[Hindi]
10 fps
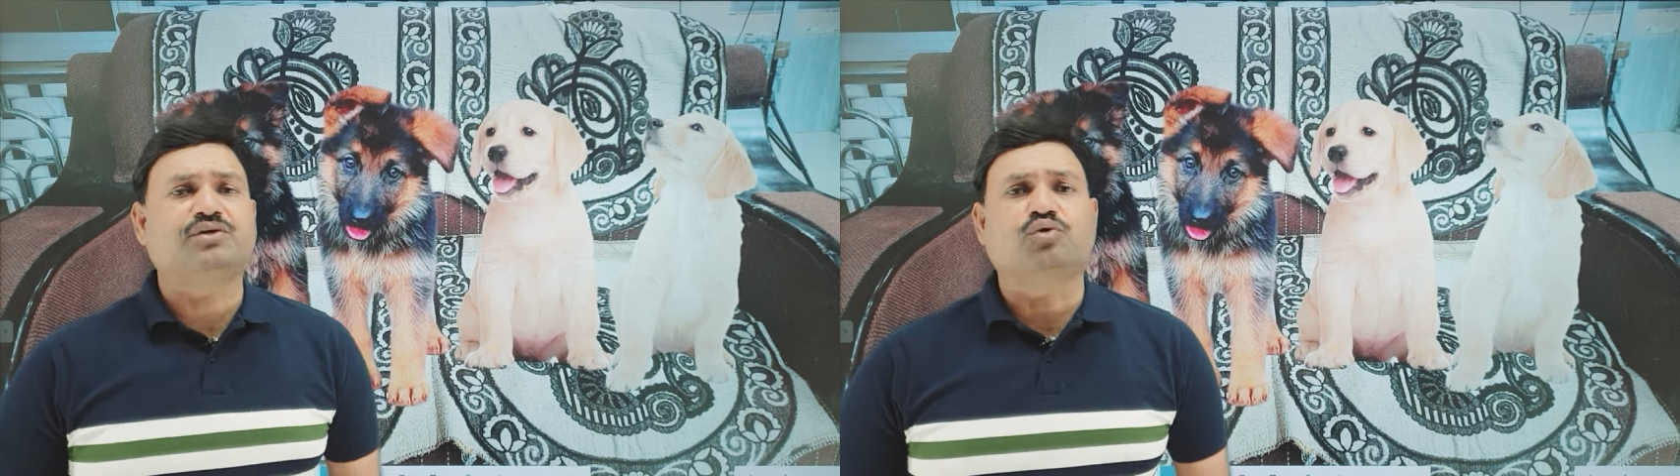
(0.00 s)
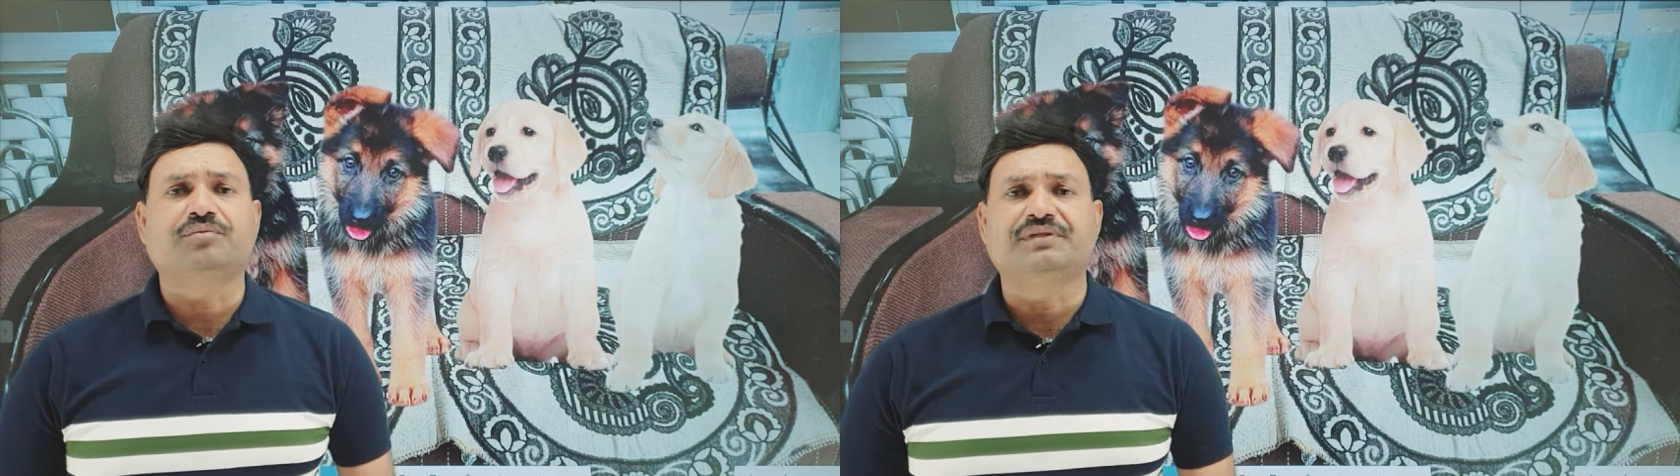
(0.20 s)

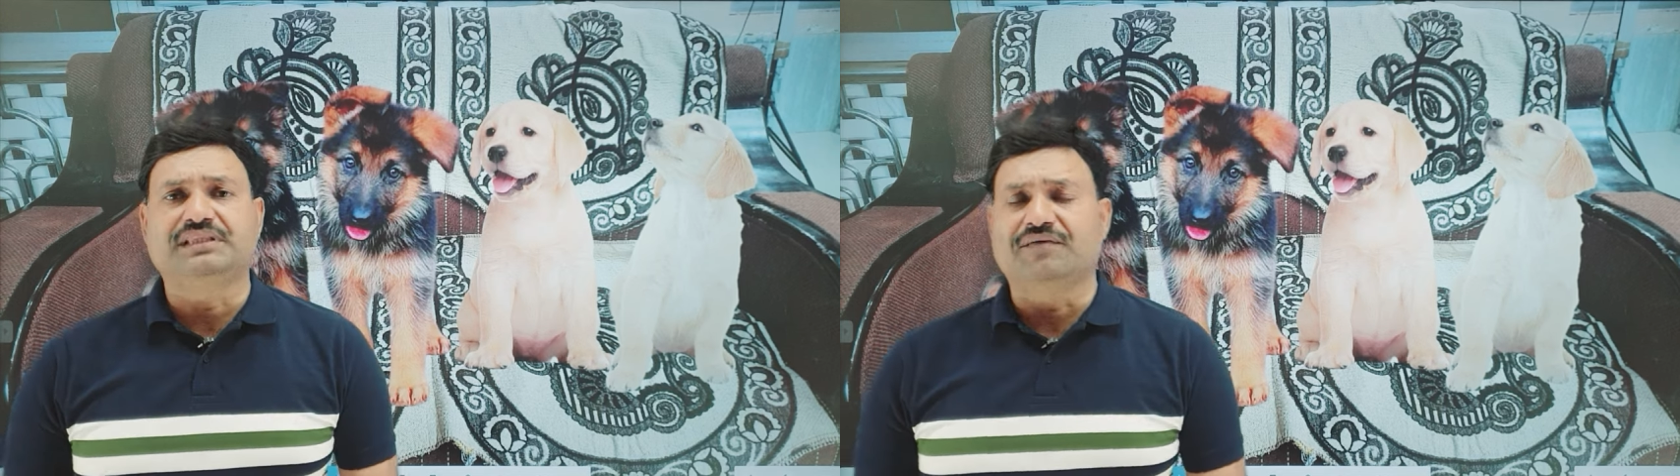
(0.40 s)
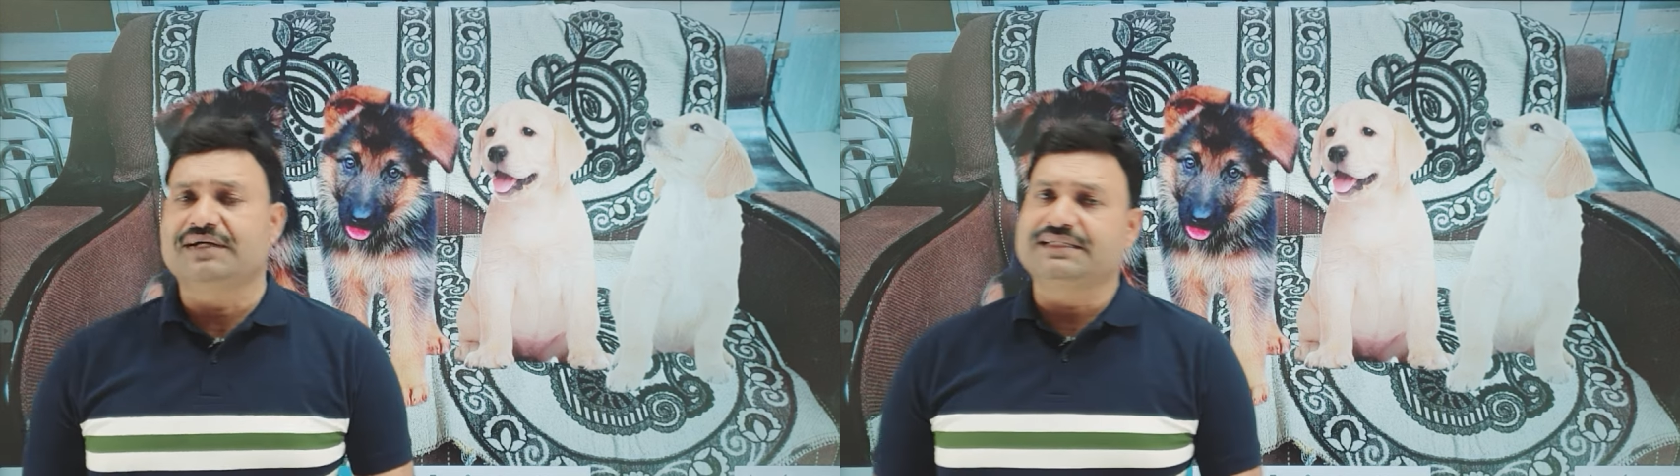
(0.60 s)
कोई भी
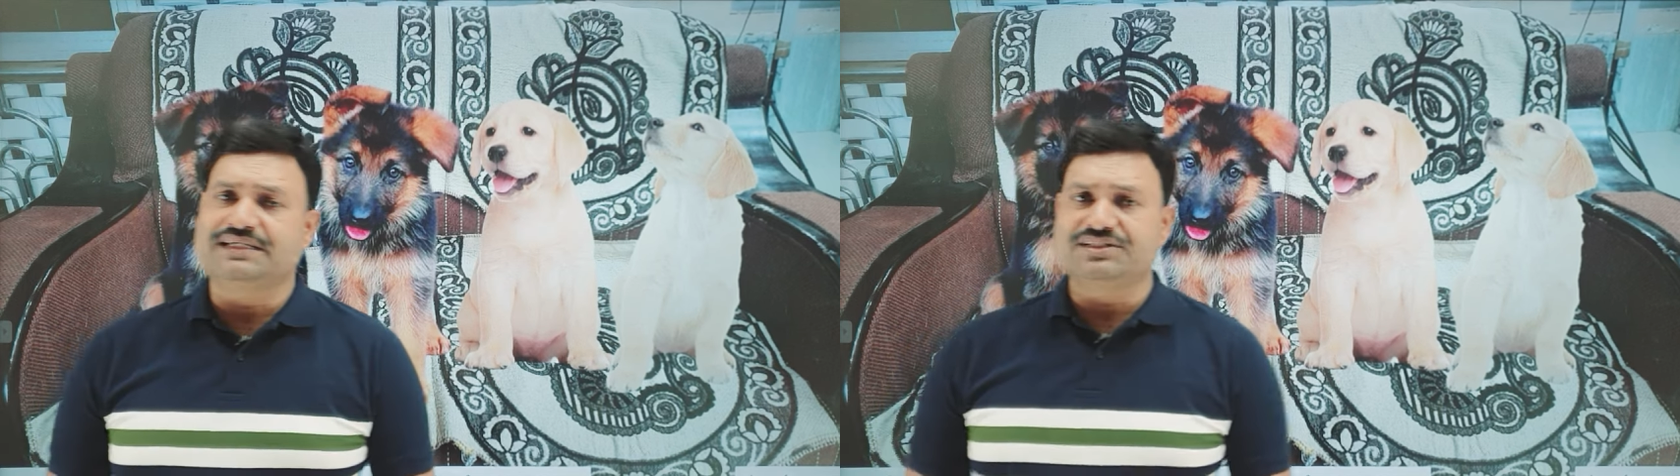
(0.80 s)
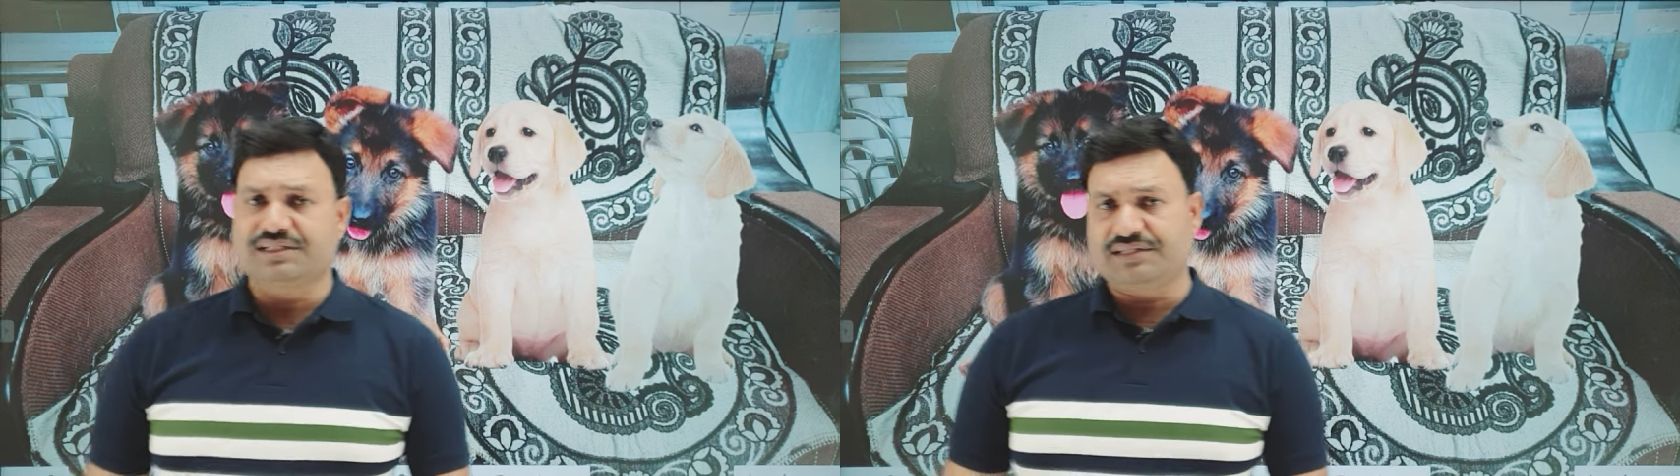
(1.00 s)
दवा देना
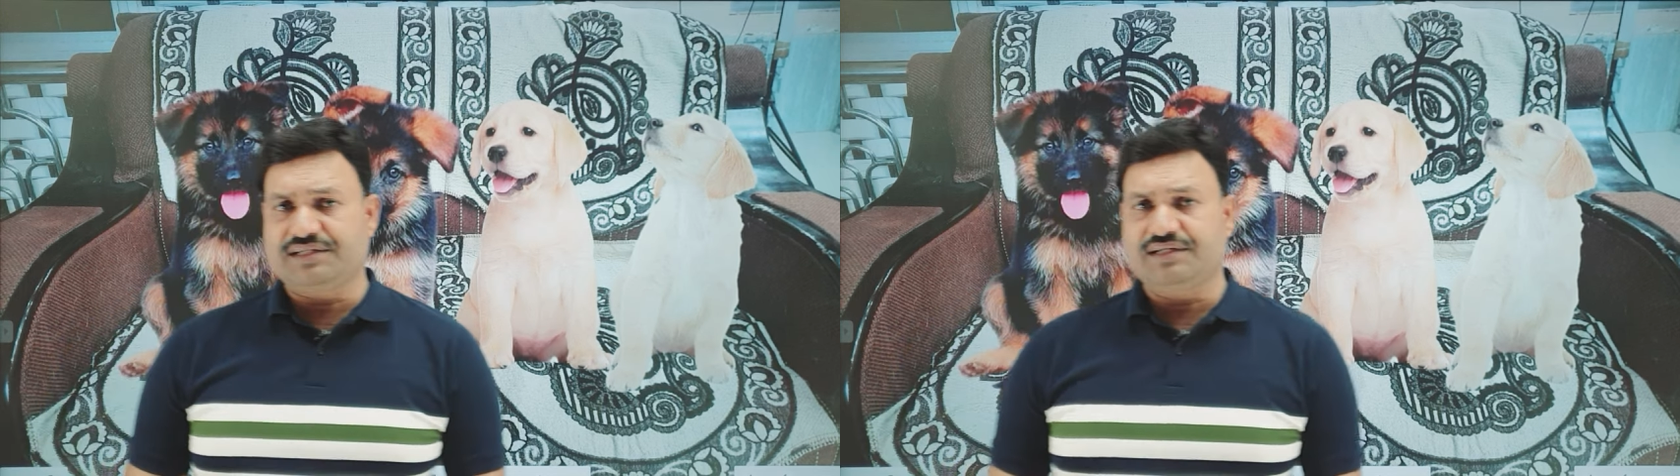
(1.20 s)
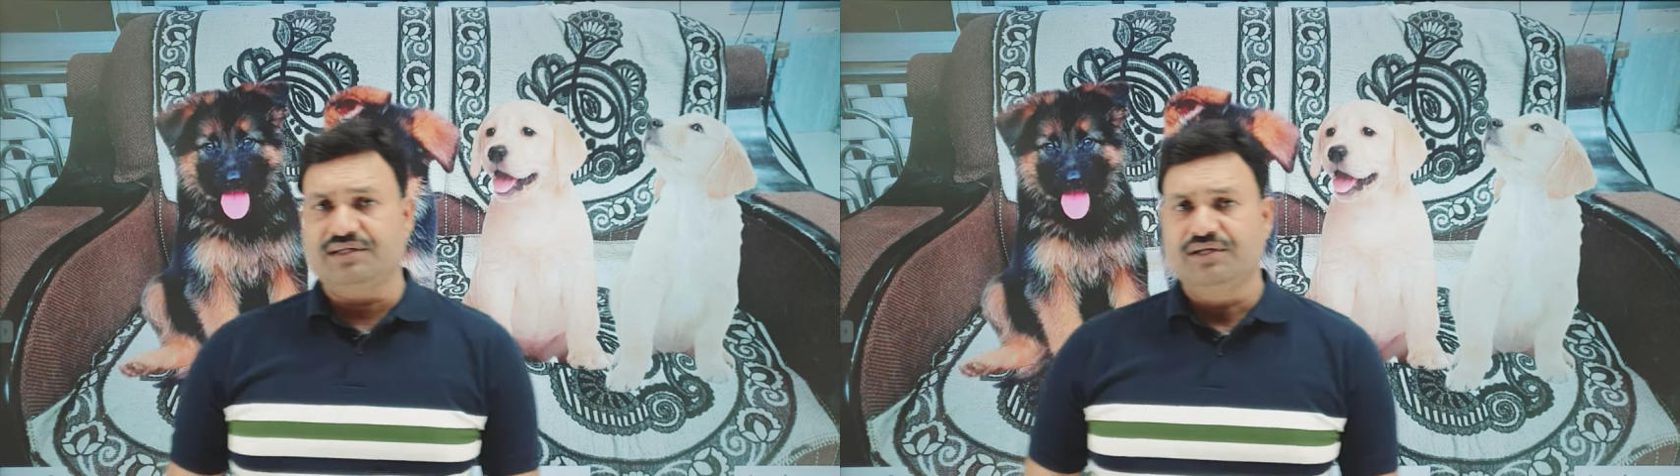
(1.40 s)
चाहते हैं